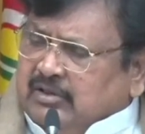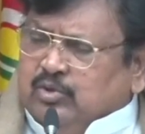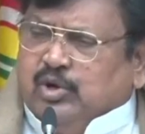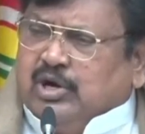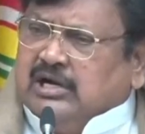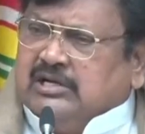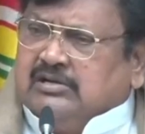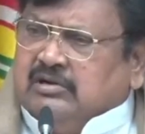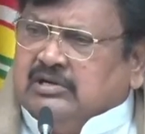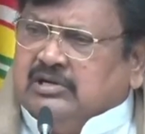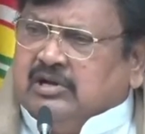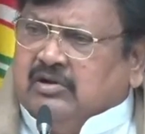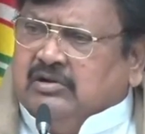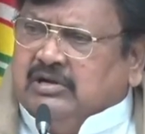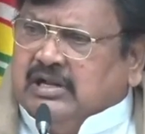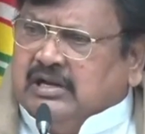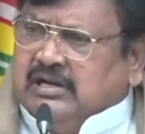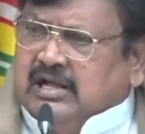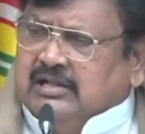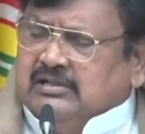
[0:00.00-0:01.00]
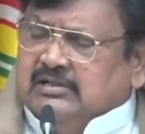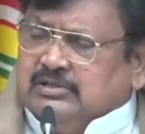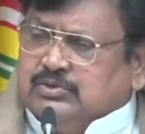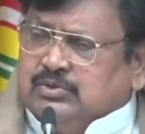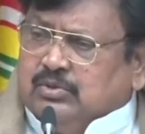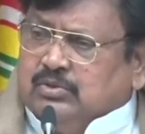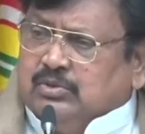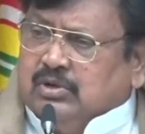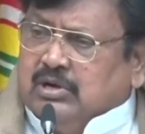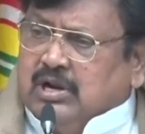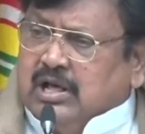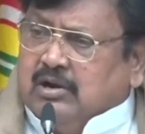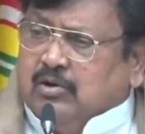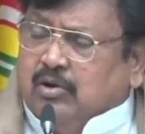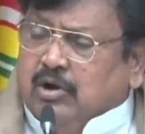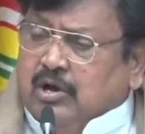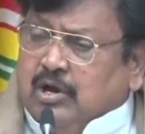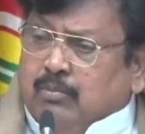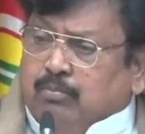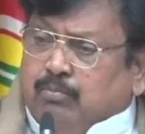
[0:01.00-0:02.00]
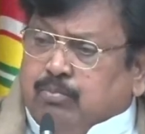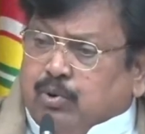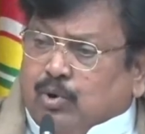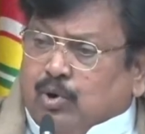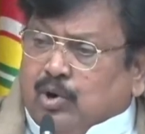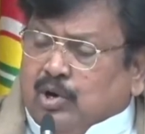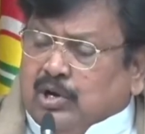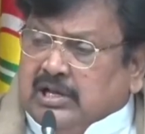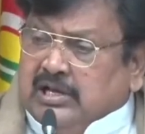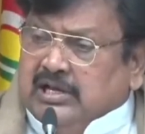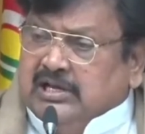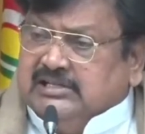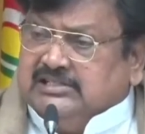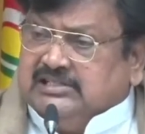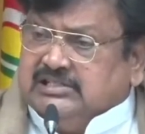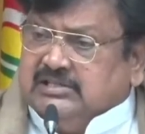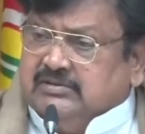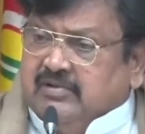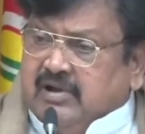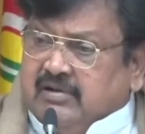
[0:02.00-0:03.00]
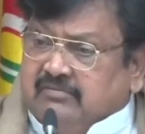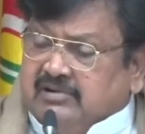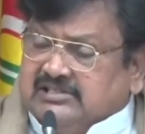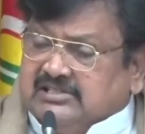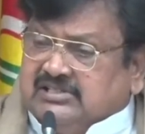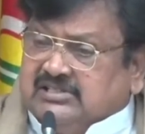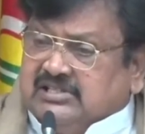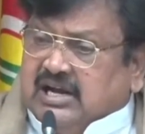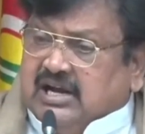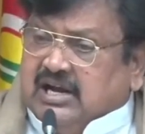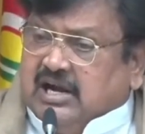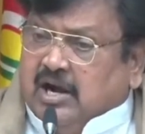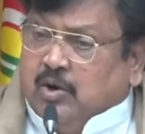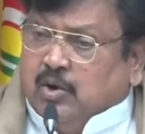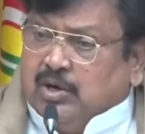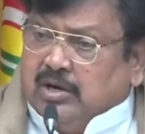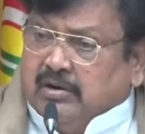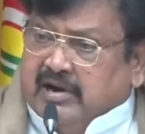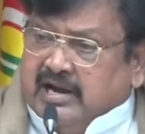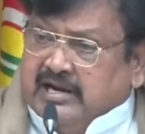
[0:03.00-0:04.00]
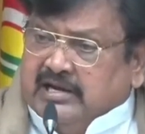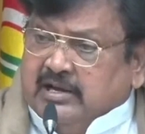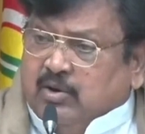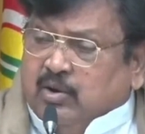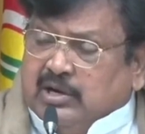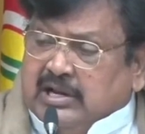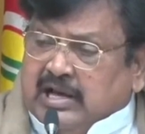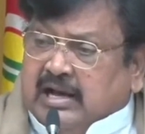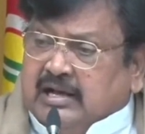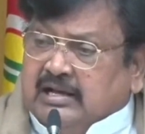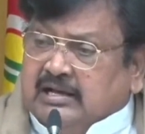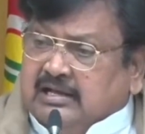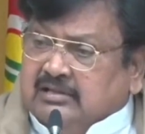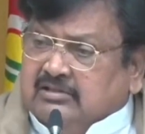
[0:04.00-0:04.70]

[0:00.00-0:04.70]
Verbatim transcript: ఎందుకు అటువంటి నిర్ణయాలు తీసుకుంటున్నారో పోలీస్ వ్యవస్థ గౌరవాన్ని కూడా